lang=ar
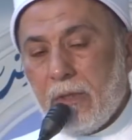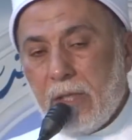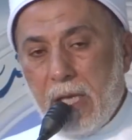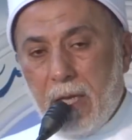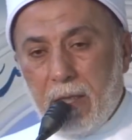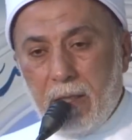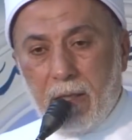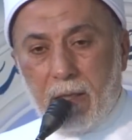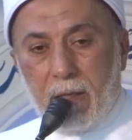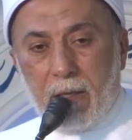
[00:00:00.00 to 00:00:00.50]

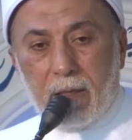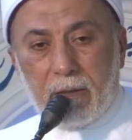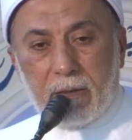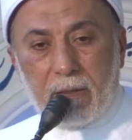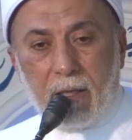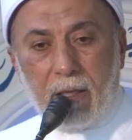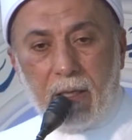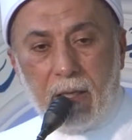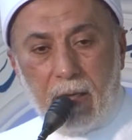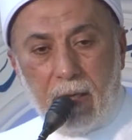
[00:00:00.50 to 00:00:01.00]
لأن الله
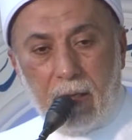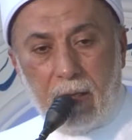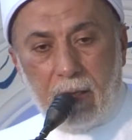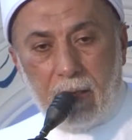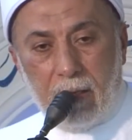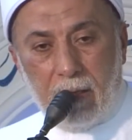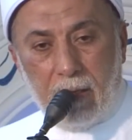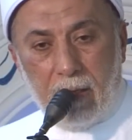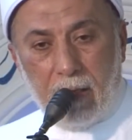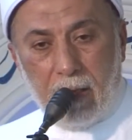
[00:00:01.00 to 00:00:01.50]
اطلع
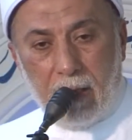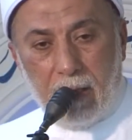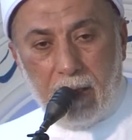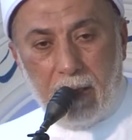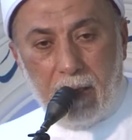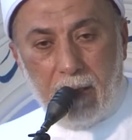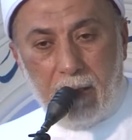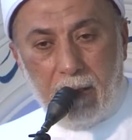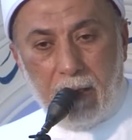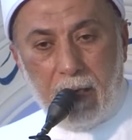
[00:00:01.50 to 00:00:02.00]

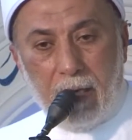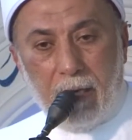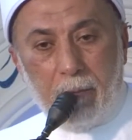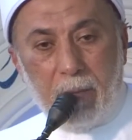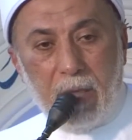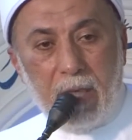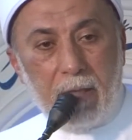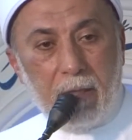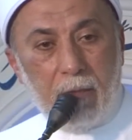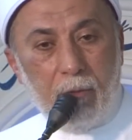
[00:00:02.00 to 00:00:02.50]
على
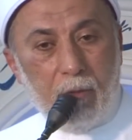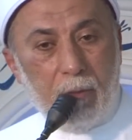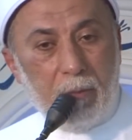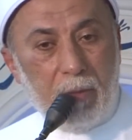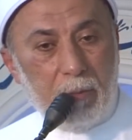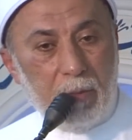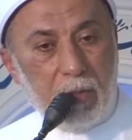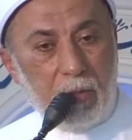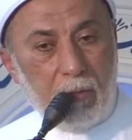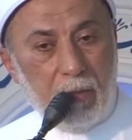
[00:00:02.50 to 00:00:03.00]
أعمار
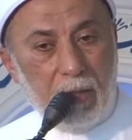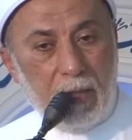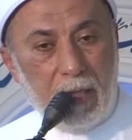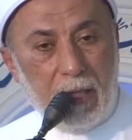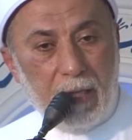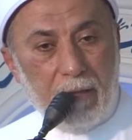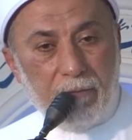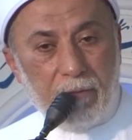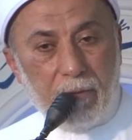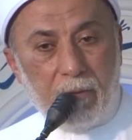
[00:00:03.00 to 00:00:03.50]
الأمم
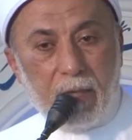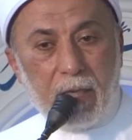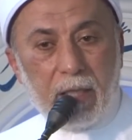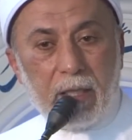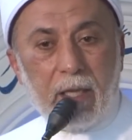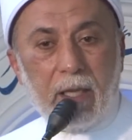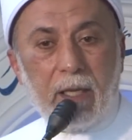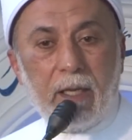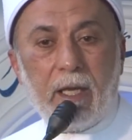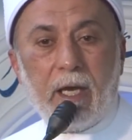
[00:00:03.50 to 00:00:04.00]
كلها
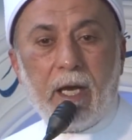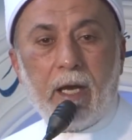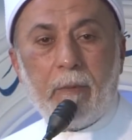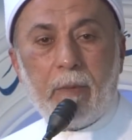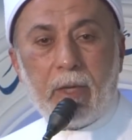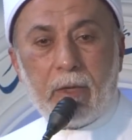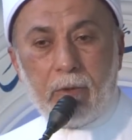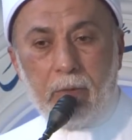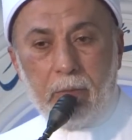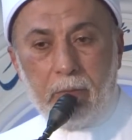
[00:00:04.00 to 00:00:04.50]
فوجد أن
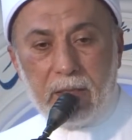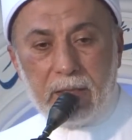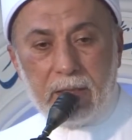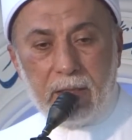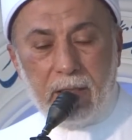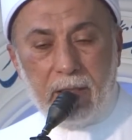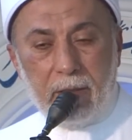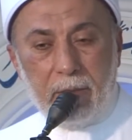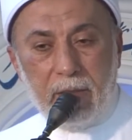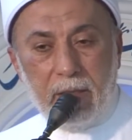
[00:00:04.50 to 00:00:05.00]
أعمار أمة
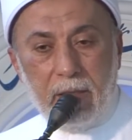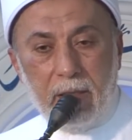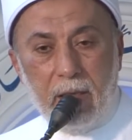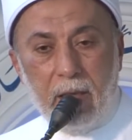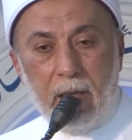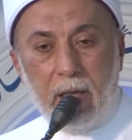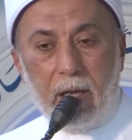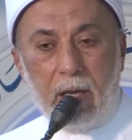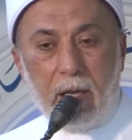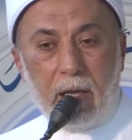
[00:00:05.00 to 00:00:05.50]
النبي
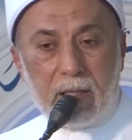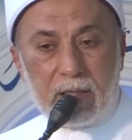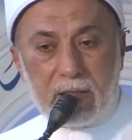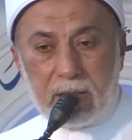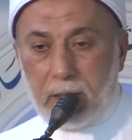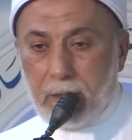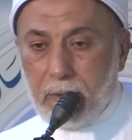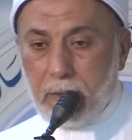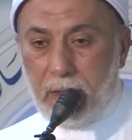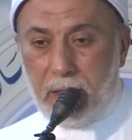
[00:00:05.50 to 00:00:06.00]

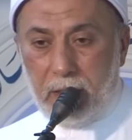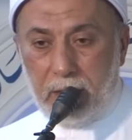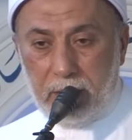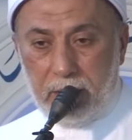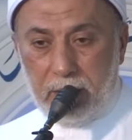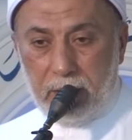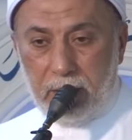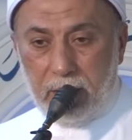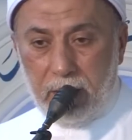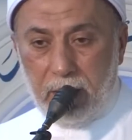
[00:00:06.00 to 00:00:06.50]
أقصرها
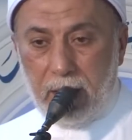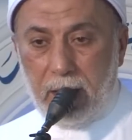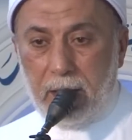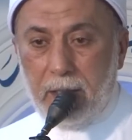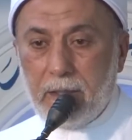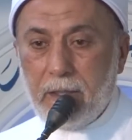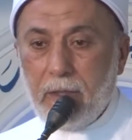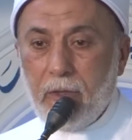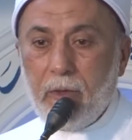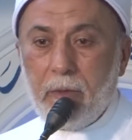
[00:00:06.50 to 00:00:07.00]

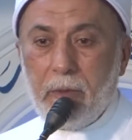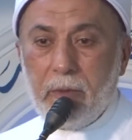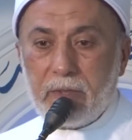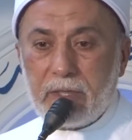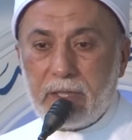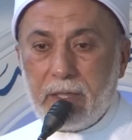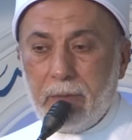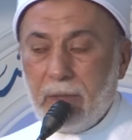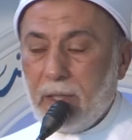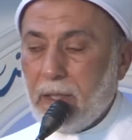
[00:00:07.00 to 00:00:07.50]
كانت الأمم
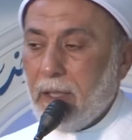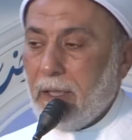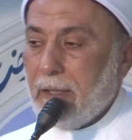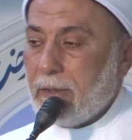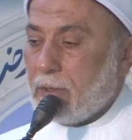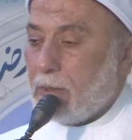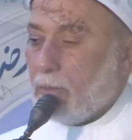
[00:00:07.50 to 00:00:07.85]
السابقة يعيش